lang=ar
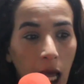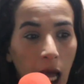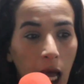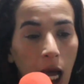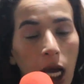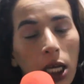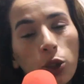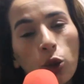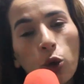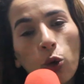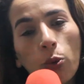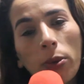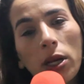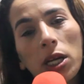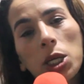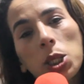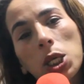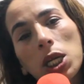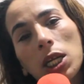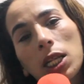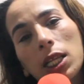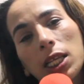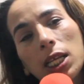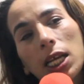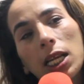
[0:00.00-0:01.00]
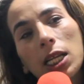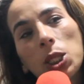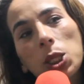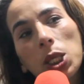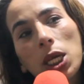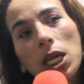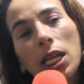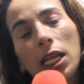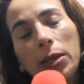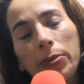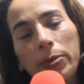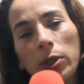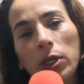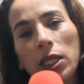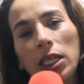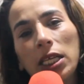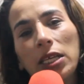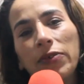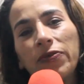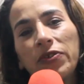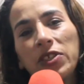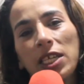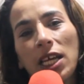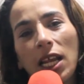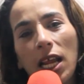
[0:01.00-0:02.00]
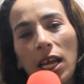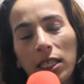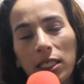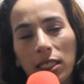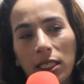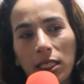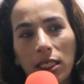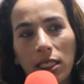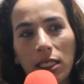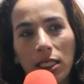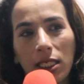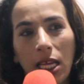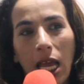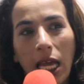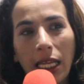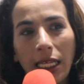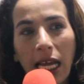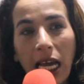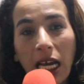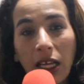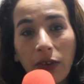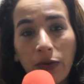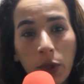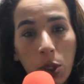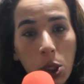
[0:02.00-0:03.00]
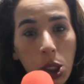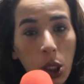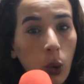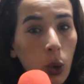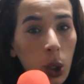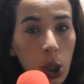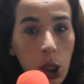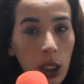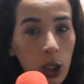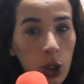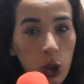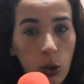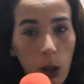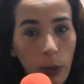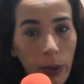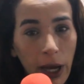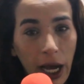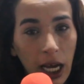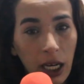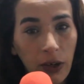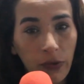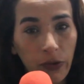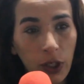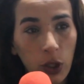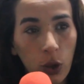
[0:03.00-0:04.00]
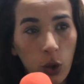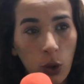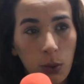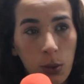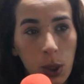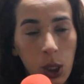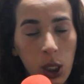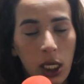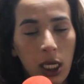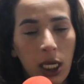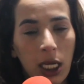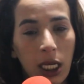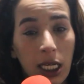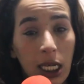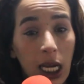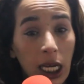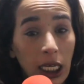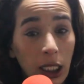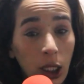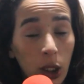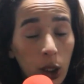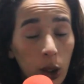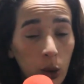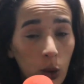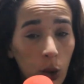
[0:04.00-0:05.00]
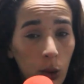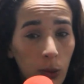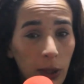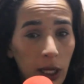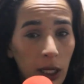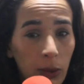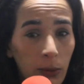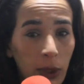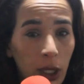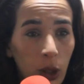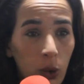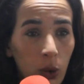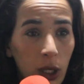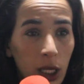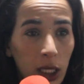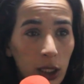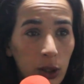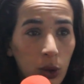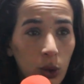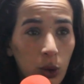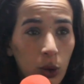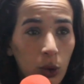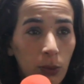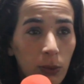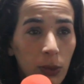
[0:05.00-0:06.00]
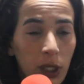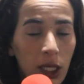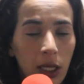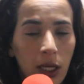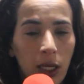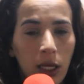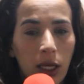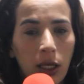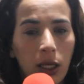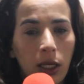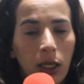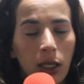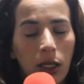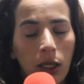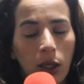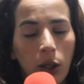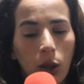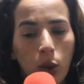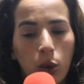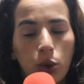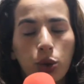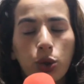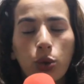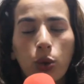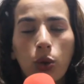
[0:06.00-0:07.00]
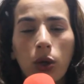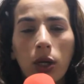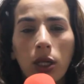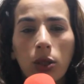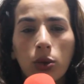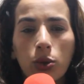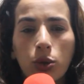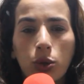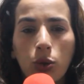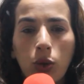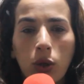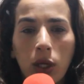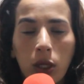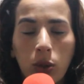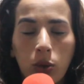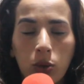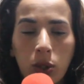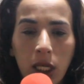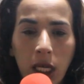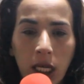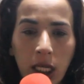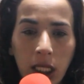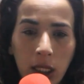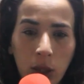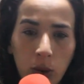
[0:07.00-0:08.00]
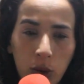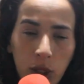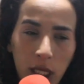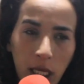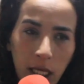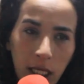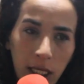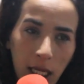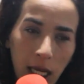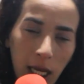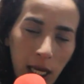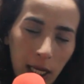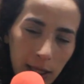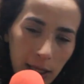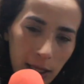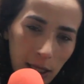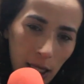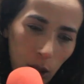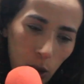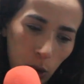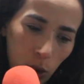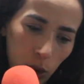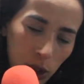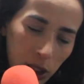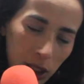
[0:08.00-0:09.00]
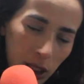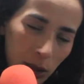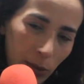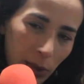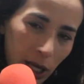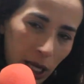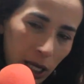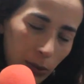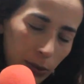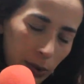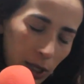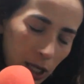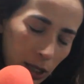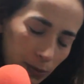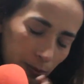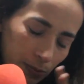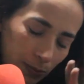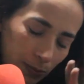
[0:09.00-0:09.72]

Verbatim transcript: هادو هما الجيل ديال الجيل الافتراضي انا يعني عارفين شي حوايج اللي نتوما ما عارفينهمش يعني ردوا البال مع ولادكم وشكرا وشكرا وتحيه وتحيه خاصه لخوتي المغاربه